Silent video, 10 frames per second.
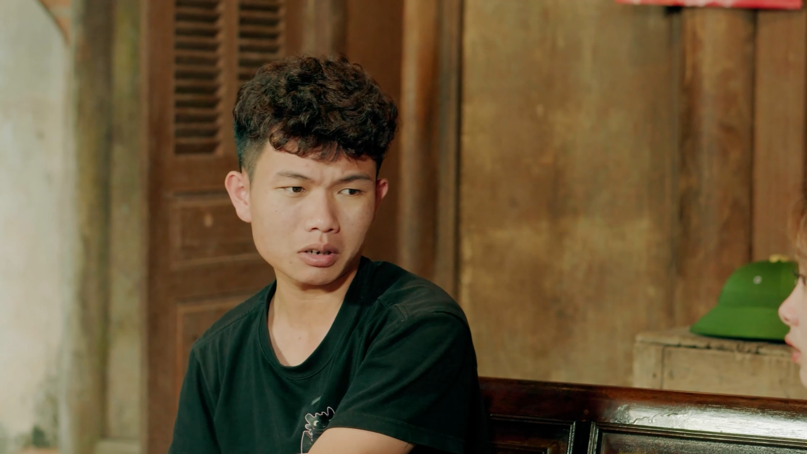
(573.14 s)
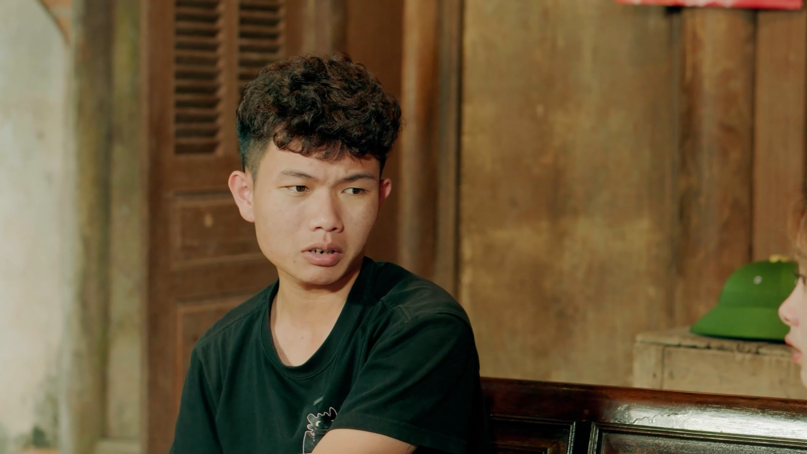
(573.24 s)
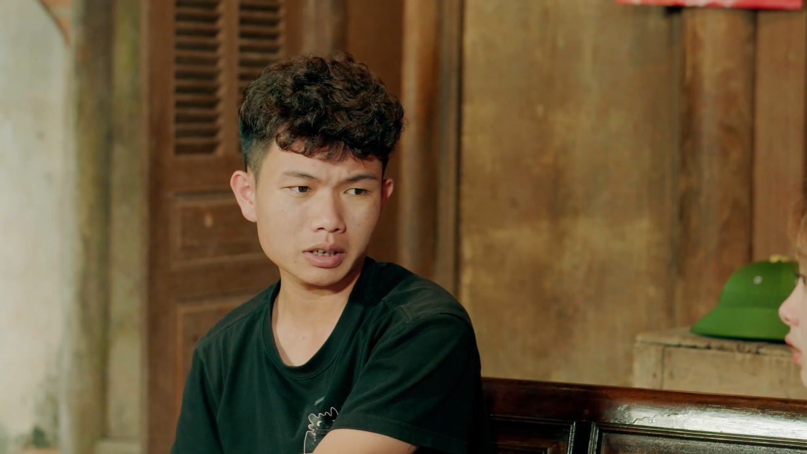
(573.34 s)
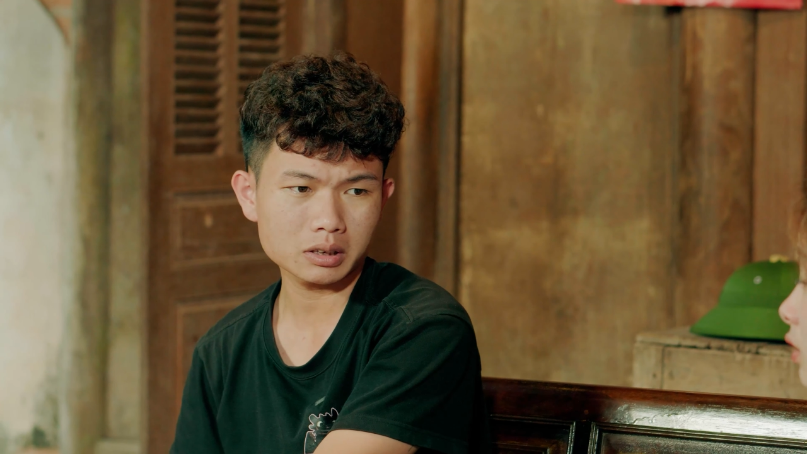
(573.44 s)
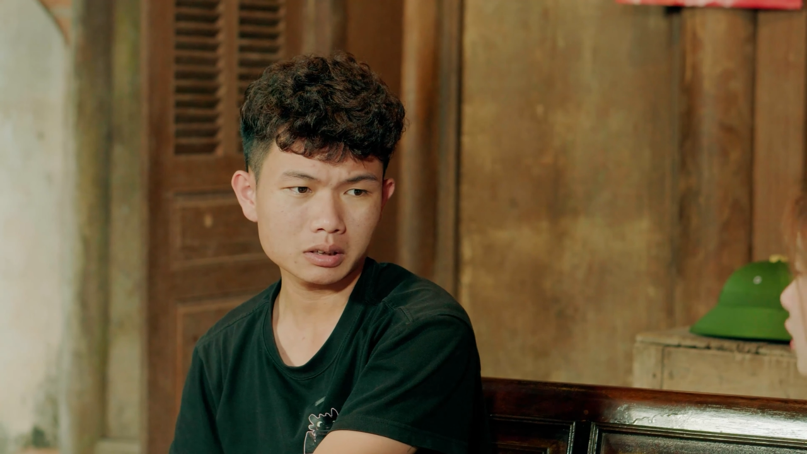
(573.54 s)

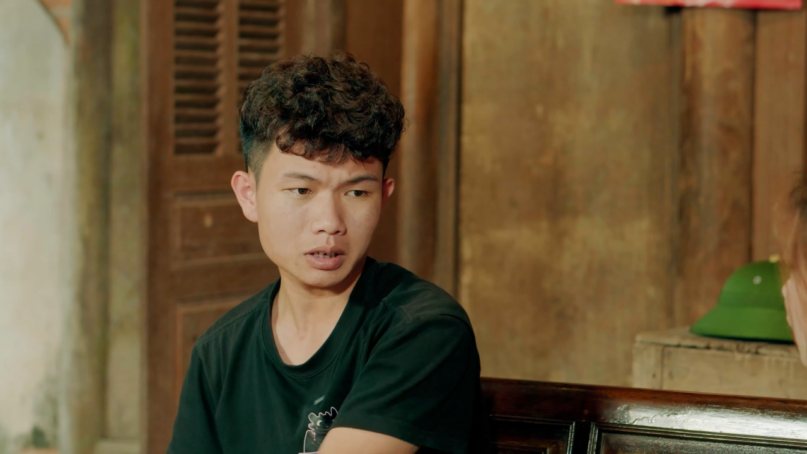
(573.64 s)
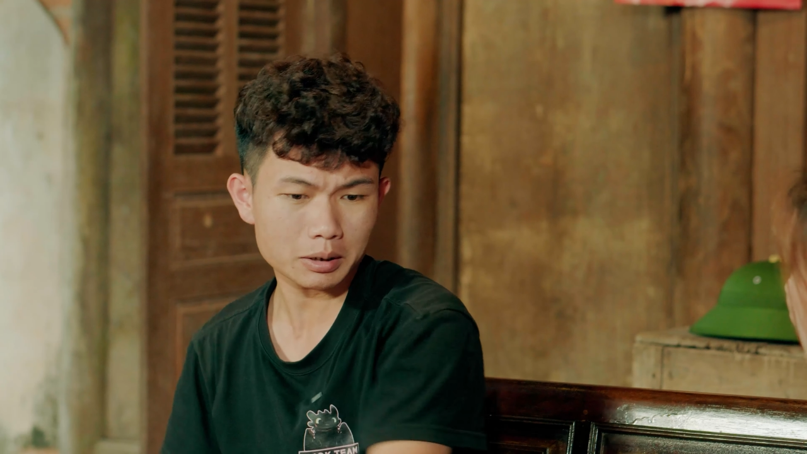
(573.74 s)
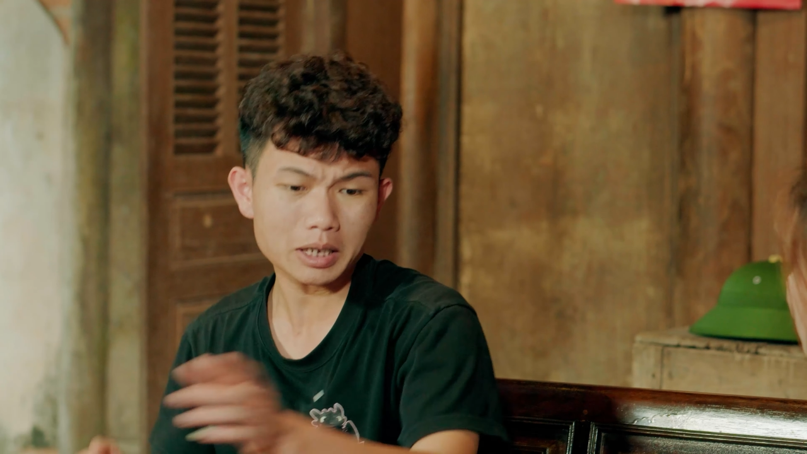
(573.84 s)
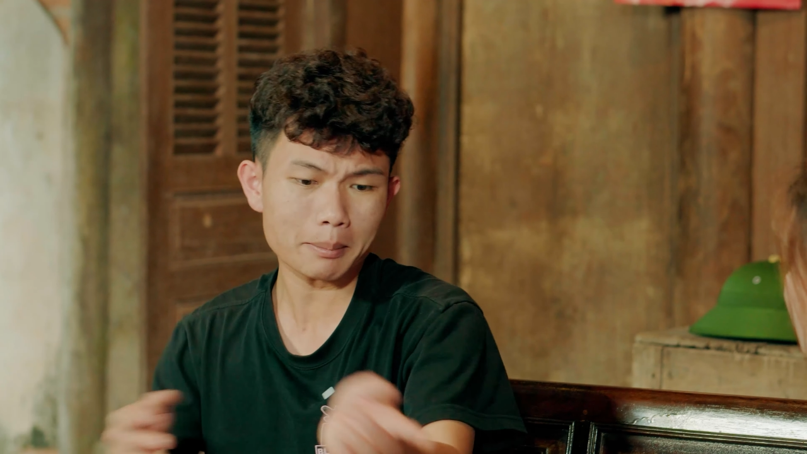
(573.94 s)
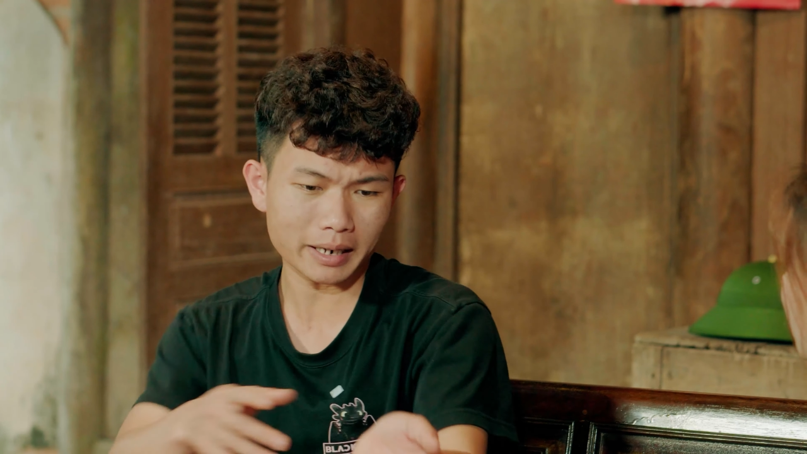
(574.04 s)
thôi
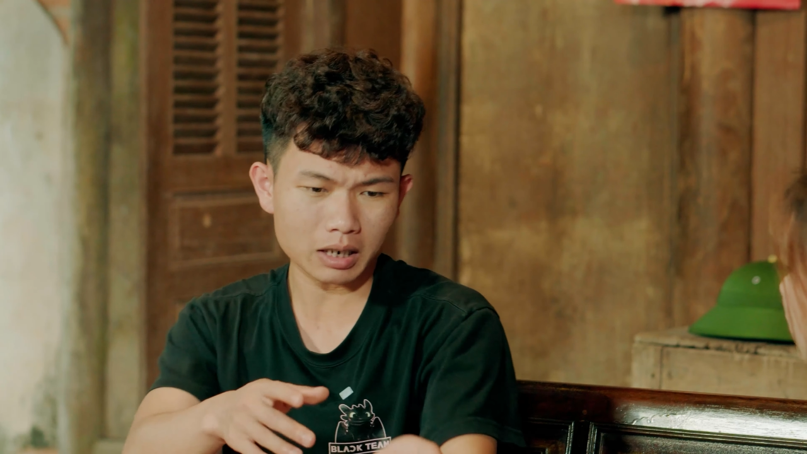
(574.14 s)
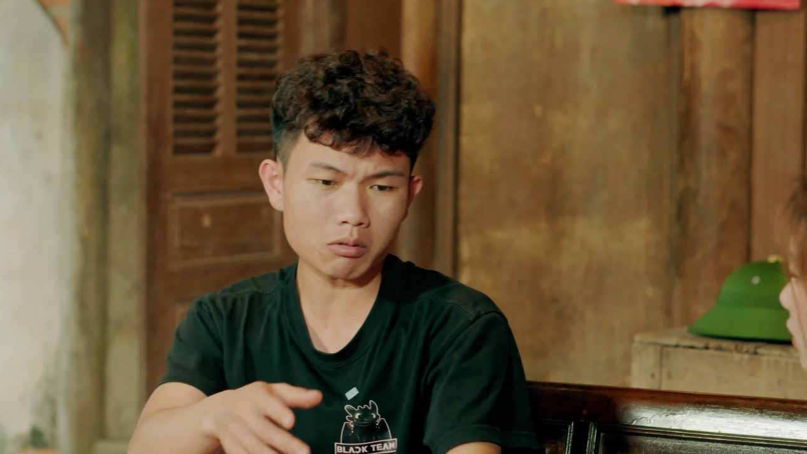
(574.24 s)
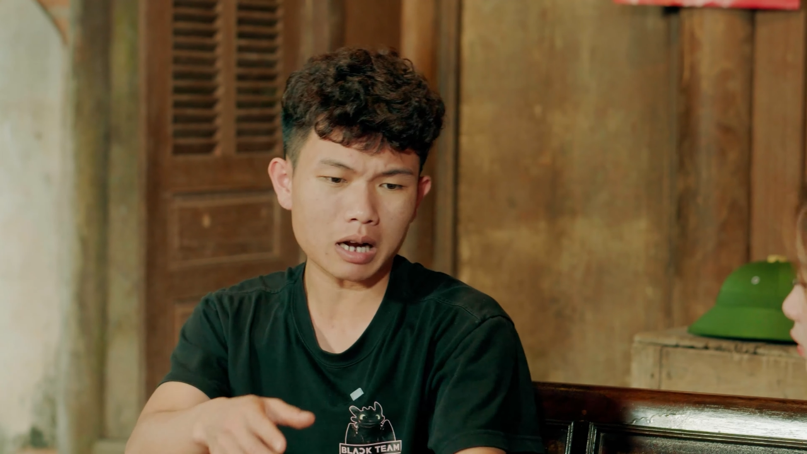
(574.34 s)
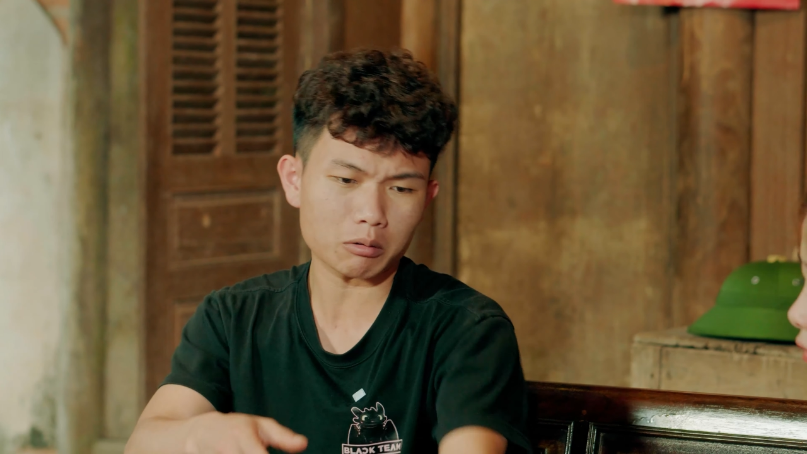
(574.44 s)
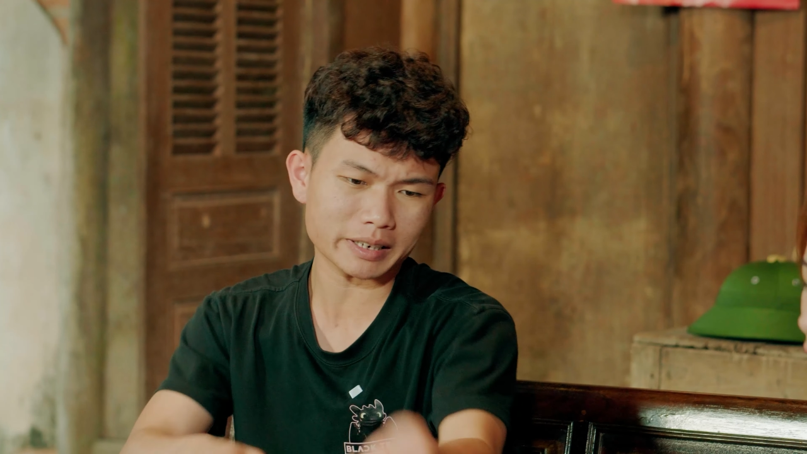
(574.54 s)
thế mày
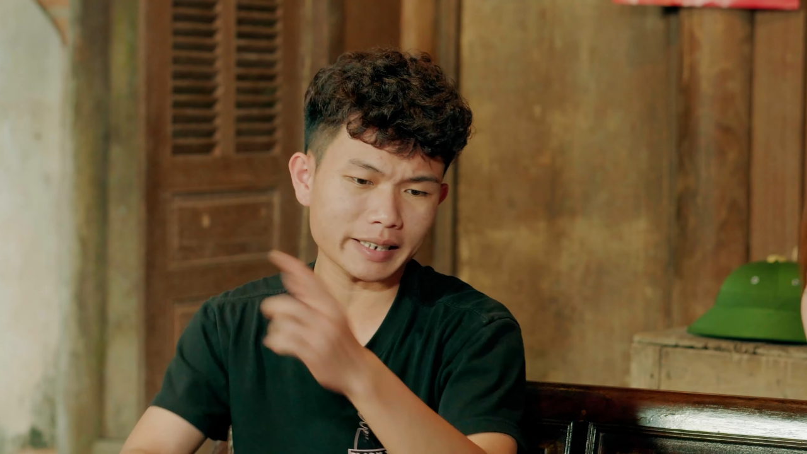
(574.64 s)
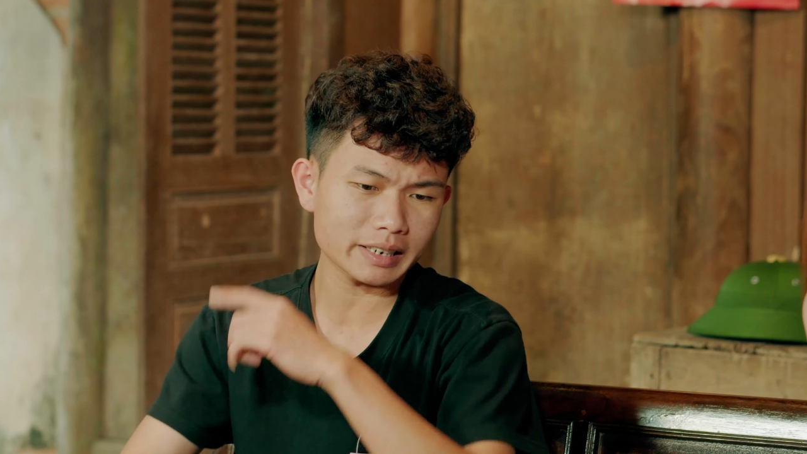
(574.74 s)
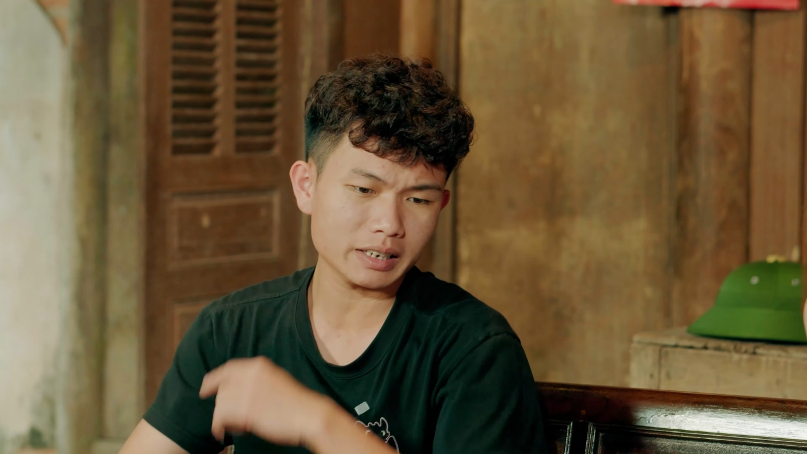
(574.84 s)
không học nhanh